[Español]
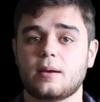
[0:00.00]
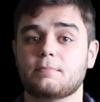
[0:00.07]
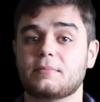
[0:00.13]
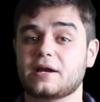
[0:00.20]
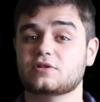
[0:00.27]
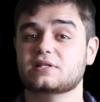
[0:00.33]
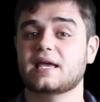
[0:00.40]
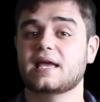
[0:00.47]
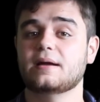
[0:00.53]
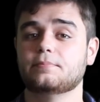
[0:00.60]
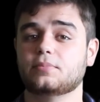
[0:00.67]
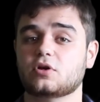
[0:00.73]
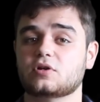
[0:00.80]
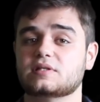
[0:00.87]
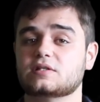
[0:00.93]
Varios
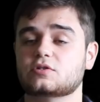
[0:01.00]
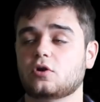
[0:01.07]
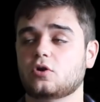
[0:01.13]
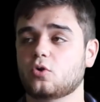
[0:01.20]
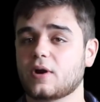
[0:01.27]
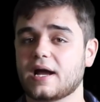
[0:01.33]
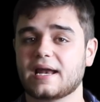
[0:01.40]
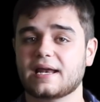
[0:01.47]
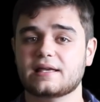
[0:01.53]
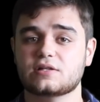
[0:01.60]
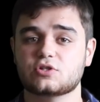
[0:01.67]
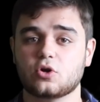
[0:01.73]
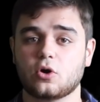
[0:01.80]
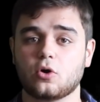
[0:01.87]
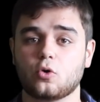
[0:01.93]
ejemplos de estos lugares
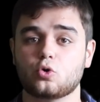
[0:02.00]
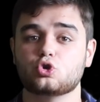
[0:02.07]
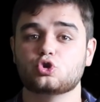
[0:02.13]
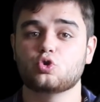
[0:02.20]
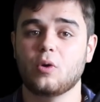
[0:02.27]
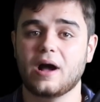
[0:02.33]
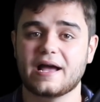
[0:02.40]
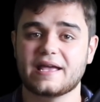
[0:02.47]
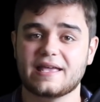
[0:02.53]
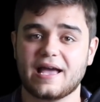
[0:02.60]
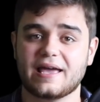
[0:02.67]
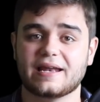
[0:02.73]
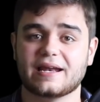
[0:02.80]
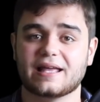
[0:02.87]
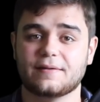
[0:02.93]
son
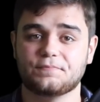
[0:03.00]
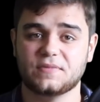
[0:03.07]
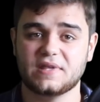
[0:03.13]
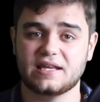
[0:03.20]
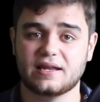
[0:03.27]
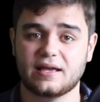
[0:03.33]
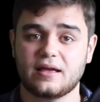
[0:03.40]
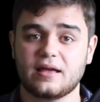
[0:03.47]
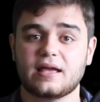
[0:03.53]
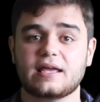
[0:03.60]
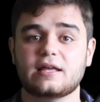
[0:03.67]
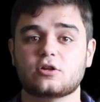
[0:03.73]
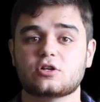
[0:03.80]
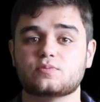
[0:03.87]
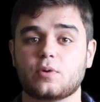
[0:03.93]
Ushuaia en Argentina
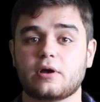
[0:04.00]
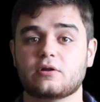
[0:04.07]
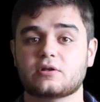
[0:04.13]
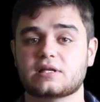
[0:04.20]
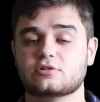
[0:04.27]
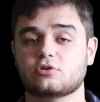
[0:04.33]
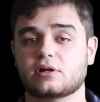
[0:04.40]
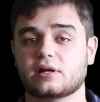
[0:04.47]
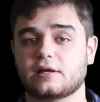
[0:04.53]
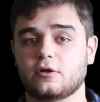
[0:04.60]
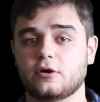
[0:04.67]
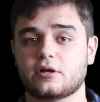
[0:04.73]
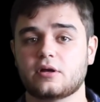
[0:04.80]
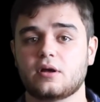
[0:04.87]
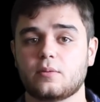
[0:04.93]
y los pueblos a su
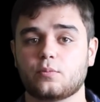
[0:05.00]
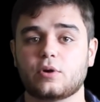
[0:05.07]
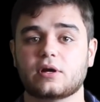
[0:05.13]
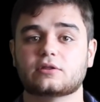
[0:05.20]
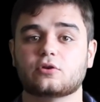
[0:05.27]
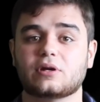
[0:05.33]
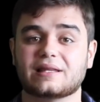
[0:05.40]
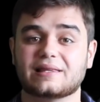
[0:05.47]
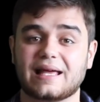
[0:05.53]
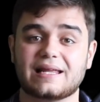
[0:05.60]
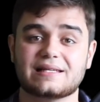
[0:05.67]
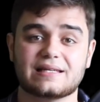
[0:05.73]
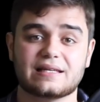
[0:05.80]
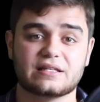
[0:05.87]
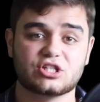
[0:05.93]
alrededor, Puerto
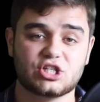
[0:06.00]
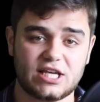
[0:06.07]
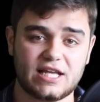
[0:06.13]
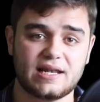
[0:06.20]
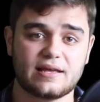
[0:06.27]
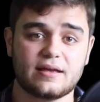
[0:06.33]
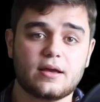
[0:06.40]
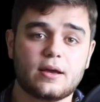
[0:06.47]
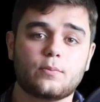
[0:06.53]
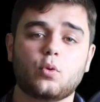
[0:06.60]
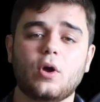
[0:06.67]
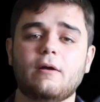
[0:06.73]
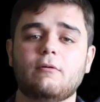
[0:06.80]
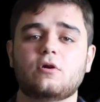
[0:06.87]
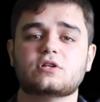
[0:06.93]
Natales en Chile,
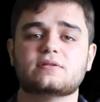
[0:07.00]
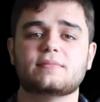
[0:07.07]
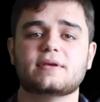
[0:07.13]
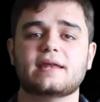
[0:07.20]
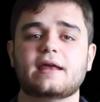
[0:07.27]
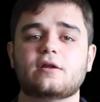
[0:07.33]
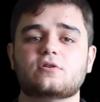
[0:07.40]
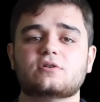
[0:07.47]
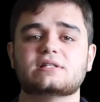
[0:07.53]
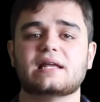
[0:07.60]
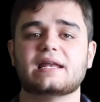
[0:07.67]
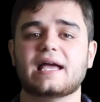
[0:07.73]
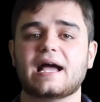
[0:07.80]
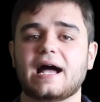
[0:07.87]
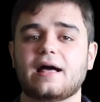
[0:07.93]
pueblos mineros
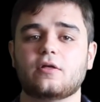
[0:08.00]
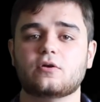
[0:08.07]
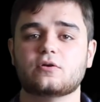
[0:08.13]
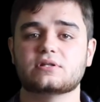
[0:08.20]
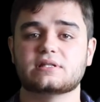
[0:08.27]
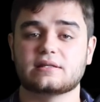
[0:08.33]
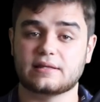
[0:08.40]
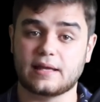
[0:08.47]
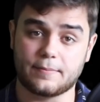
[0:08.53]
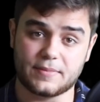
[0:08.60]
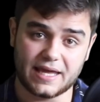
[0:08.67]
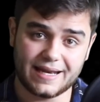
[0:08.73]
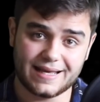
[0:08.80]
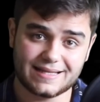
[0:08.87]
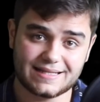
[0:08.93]
alejados
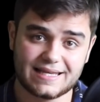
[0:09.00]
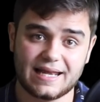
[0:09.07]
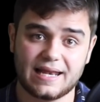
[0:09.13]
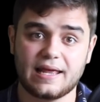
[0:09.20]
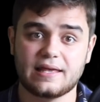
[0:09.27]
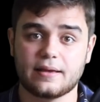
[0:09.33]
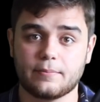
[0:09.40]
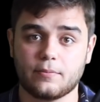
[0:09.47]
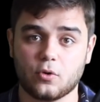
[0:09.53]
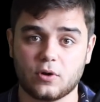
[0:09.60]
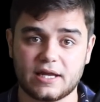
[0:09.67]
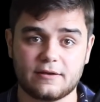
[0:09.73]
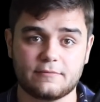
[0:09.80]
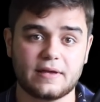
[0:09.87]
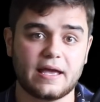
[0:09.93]
también en Chile y en
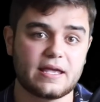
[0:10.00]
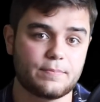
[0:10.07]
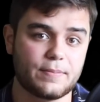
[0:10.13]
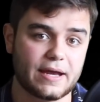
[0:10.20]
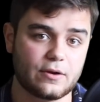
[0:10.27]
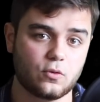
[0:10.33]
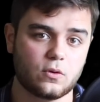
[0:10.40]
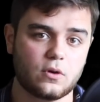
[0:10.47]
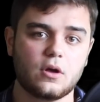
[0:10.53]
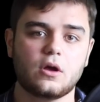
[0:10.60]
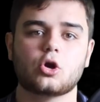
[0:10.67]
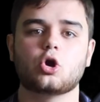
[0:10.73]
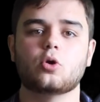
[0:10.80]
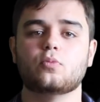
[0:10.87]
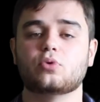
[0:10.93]
Bolivia y Perú,
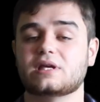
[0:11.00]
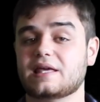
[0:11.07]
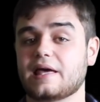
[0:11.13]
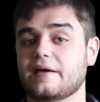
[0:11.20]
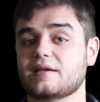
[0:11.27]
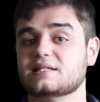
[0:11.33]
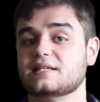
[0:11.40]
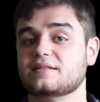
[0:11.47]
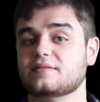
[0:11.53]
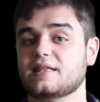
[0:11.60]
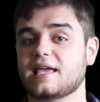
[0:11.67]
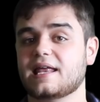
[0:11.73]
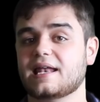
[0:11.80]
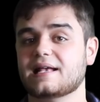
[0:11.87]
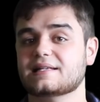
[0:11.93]
comunidades
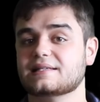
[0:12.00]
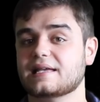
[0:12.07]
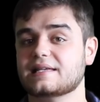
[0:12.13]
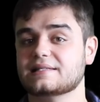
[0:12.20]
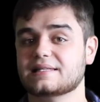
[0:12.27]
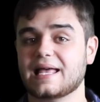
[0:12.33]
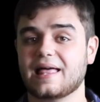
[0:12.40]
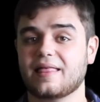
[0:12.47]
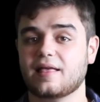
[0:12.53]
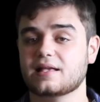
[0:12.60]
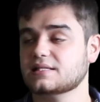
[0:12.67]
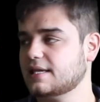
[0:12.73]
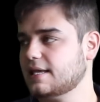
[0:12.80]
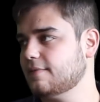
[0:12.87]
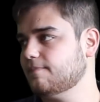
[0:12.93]
indígenas
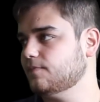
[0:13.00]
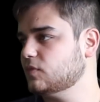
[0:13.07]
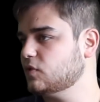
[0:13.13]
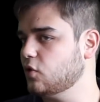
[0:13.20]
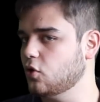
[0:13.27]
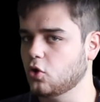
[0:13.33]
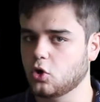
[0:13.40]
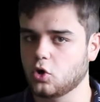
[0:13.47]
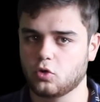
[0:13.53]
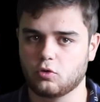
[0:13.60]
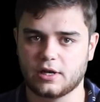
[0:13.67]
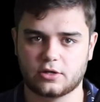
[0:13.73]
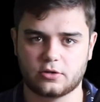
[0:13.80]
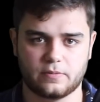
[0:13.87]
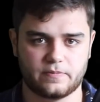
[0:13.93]
aisladas en todo
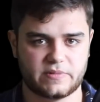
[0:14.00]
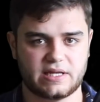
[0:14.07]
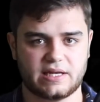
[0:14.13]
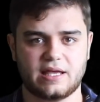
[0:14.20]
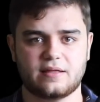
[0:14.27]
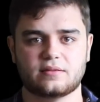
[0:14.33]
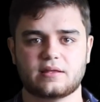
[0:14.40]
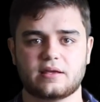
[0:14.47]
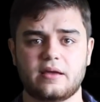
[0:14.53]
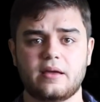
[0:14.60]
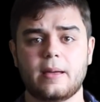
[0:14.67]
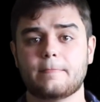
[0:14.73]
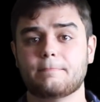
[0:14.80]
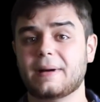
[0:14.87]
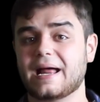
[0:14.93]
el continente,
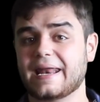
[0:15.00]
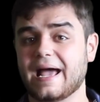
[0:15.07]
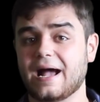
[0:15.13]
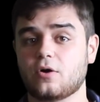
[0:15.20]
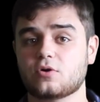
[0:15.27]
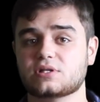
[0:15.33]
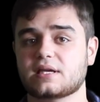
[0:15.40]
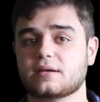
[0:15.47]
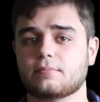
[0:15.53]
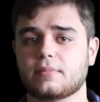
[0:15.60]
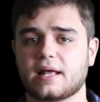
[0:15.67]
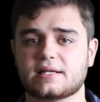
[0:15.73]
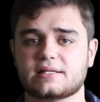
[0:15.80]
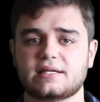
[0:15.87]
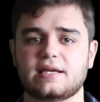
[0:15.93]
Manaos en
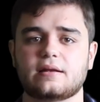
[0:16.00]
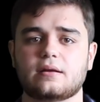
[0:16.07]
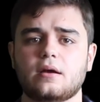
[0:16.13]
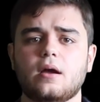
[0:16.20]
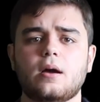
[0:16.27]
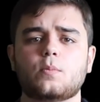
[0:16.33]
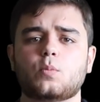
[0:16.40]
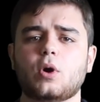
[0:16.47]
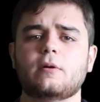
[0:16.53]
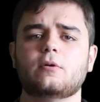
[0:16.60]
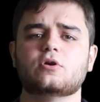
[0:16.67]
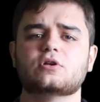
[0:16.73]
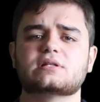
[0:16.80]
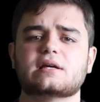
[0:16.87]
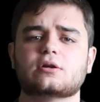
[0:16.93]
Brasil,
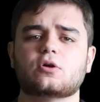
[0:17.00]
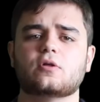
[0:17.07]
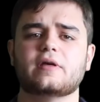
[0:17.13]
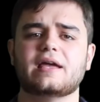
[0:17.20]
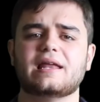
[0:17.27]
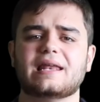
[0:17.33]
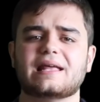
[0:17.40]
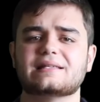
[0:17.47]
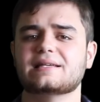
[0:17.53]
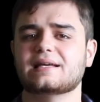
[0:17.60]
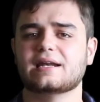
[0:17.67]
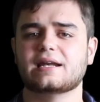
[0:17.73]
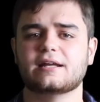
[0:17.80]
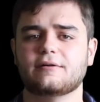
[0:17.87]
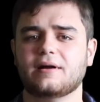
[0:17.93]
pueblos que rodeen la
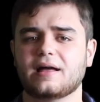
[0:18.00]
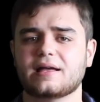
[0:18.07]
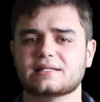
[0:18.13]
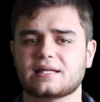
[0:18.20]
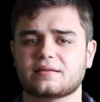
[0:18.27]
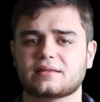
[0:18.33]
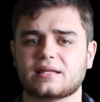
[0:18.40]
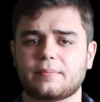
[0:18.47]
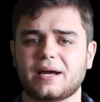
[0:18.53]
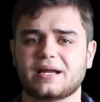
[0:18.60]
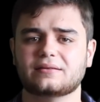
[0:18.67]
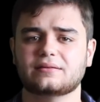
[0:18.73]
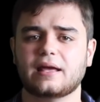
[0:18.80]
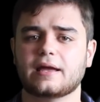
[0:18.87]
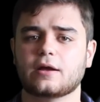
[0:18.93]
Sierra Nevada de Santa
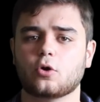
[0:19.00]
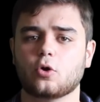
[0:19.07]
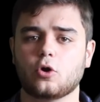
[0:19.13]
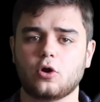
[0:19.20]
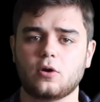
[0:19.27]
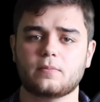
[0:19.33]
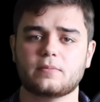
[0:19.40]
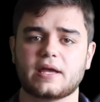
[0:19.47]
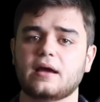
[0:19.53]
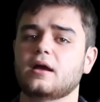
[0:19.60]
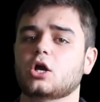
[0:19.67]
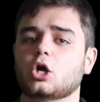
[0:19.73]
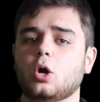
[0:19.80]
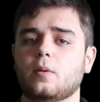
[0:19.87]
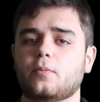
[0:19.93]
Marta en Colombia,
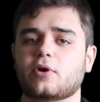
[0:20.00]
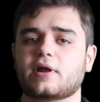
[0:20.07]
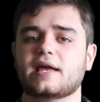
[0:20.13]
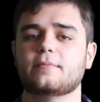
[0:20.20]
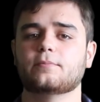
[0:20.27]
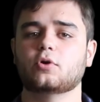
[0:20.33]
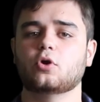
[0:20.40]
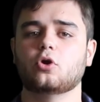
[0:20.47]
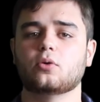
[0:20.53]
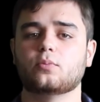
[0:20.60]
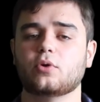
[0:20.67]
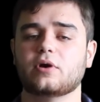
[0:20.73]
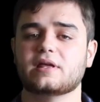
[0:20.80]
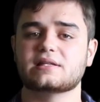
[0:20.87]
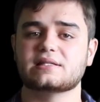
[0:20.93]
como por ejemplo lo
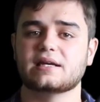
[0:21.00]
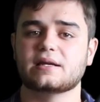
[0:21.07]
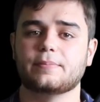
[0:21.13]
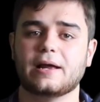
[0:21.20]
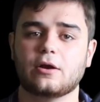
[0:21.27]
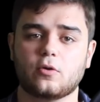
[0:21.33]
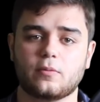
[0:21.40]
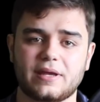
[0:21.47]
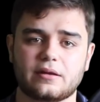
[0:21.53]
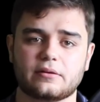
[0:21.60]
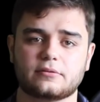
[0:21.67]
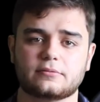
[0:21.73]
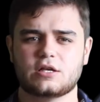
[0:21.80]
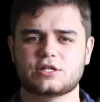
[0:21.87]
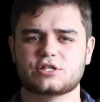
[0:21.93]
puede ser
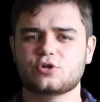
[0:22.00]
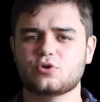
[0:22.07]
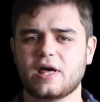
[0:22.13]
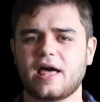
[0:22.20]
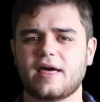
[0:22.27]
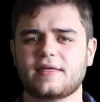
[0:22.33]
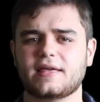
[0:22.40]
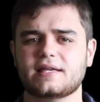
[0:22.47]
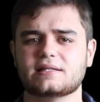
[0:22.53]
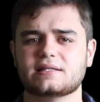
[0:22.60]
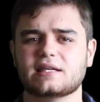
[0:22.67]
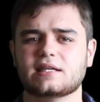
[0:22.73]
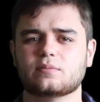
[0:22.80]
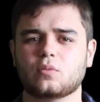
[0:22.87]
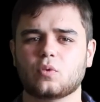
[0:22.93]
Palomino. Ciudades
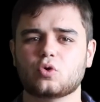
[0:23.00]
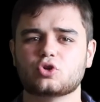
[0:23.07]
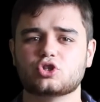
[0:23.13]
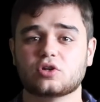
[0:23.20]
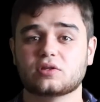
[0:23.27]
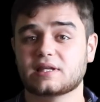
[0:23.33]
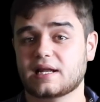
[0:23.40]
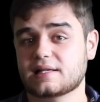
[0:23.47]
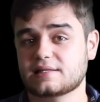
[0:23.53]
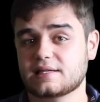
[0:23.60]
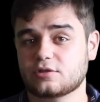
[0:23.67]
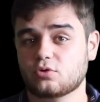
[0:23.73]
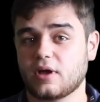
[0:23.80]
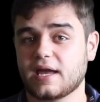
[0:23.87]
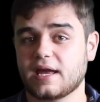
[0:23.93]
sin mucho
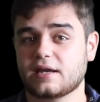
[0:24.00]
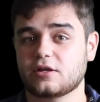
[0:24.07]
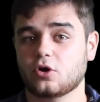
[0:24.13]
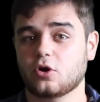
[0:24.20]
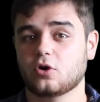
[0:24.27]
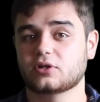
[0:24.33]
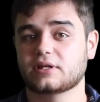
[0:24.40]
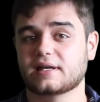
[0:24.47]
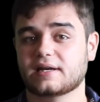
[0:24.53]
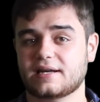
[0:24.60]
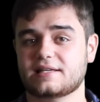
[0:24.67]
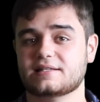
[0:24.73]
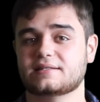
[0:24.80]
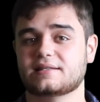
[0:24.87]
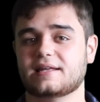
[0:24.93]
tránsito aéreo o
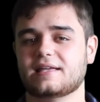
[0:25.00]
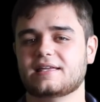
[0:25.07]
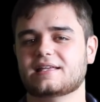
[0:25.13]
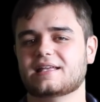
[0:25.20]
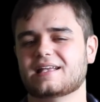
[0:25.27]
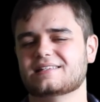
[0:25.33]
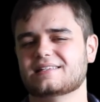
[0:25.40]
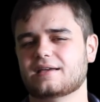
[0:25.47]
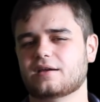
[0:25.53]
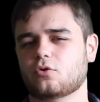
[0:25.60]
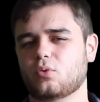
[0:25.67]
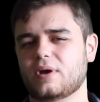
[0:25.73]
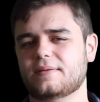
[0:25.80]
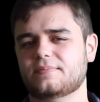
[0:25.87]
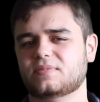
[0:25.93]
terrestre y que se
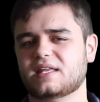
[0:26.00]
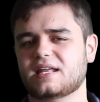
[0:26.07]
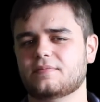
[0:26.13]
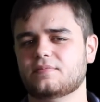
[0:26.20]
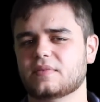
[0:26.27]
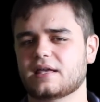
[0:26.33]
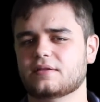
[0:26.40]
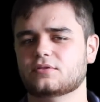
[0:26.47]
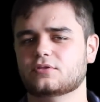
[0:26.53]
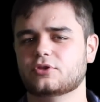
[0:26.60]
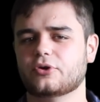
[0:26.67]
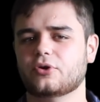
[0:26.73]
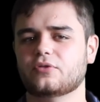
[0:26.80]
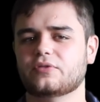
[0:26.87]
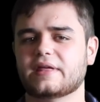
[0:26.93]
encuentren
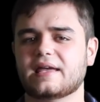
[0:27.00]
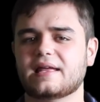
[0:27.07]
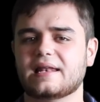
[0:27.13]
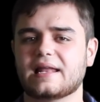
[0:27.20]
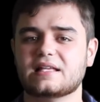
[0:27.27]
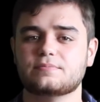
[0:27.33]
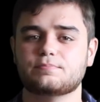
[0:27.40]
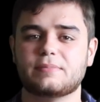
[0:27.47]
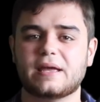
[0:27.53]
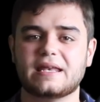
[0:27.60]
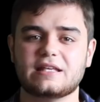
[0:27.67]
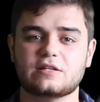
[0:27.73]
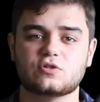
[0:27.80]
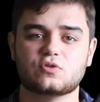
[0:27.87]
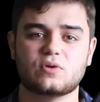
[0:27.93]
dentro de las
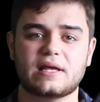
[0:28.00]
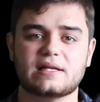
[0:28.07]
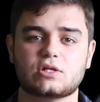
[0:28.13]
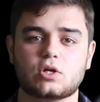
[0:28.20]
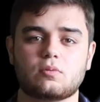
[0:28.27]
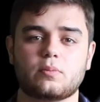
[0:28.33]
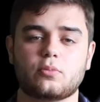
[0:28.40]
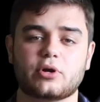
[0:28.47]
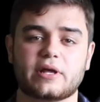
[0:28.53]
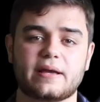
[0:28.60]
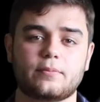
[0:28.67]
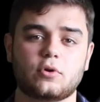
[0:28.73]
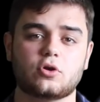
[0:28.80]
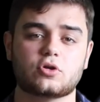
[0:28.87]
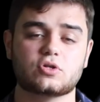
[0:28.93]
penínsulas, como por
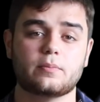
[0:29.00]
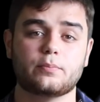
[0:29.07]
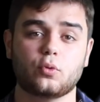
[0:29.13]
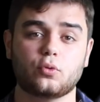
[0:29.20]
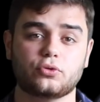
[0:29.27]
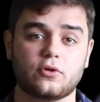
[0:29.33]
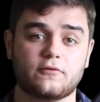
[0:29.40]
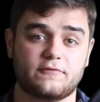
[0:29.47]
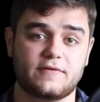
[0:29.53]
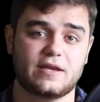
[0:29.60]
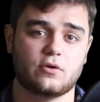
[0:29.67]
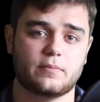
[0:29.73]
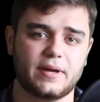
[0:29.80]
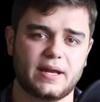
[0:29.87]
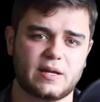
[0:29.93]
ejemplo lo son Punto
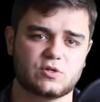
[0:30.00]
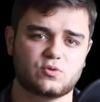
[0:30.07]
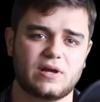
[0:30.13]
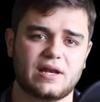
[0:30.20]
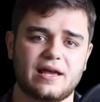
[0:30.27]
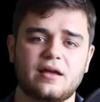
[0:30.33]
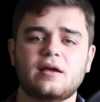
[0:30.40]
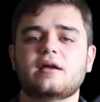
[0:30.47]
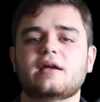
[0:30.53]
Fijo en Venezuela